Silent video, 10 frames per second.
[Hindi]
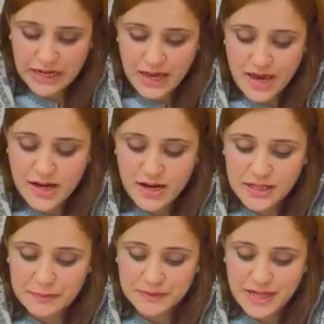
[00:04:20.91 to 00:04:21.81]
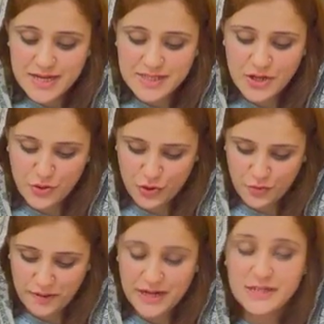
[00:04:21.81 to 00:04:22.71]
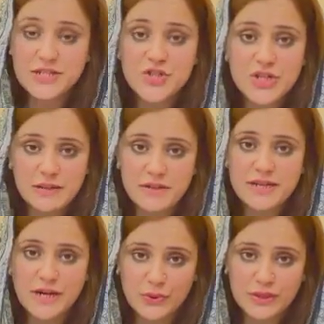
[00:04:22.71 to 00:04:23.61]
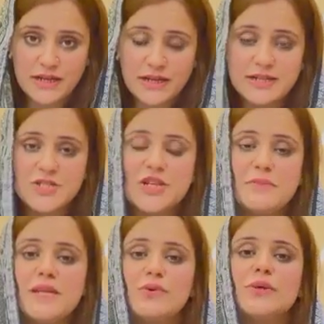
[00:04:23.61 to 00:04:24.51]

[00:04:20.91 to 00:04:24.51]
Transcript: एक अरब तेईस करोड़ रुपए डिजिटल मीडिया को दिए गए डिजिटल मीडिया